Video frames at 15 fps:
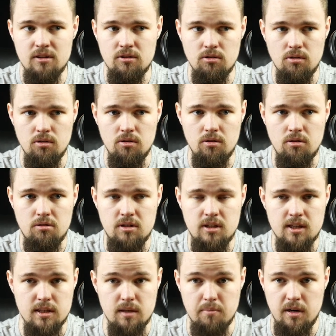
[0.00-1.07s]
Но
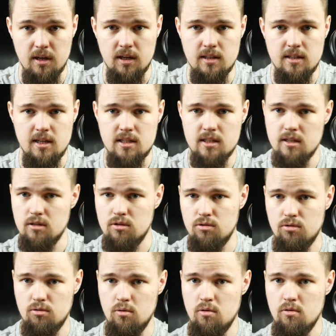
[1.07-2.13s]
если приглядеться,
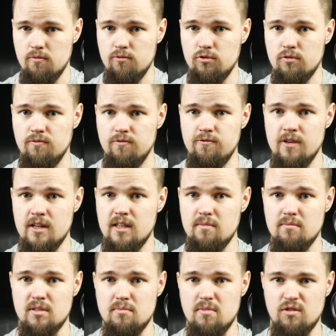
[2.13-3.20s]
то вот в
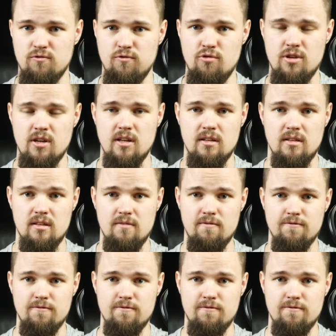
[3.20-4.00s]
этом смартфоне